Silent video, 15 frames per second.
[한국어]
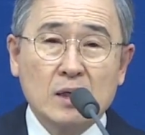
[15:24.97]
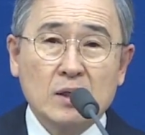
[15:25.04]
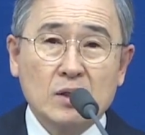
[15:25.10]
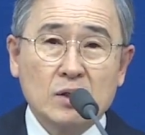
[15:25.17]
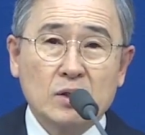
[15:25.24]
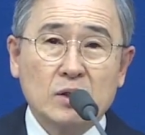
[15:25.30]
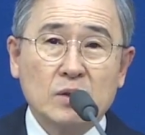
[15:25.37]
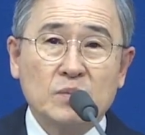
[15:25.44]

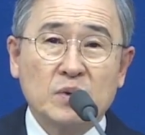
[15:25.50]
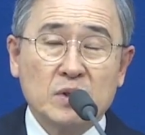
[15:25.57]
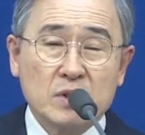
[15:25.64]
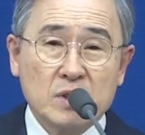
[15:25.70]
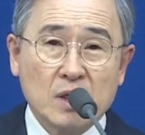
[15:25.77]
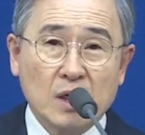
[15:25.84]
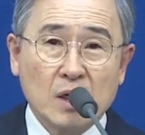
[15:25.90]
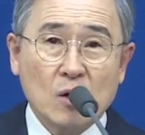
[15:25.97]
그
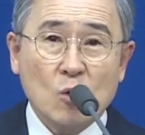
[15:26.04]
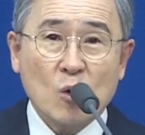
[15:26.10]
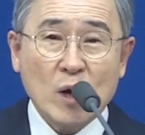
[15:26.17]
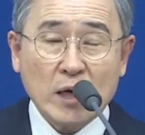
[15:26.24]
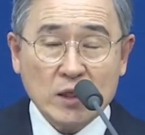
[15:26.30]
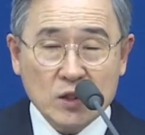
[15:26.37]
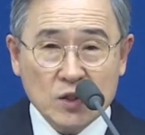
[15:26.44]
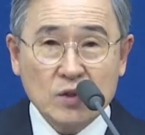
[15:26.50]
번제가
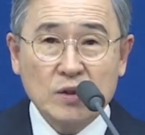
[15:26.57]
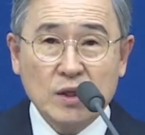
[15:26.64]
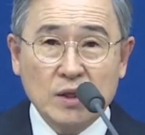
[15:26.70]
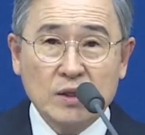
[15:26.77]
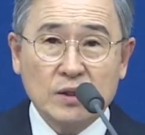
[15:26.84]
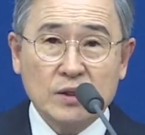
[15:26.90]
확정되는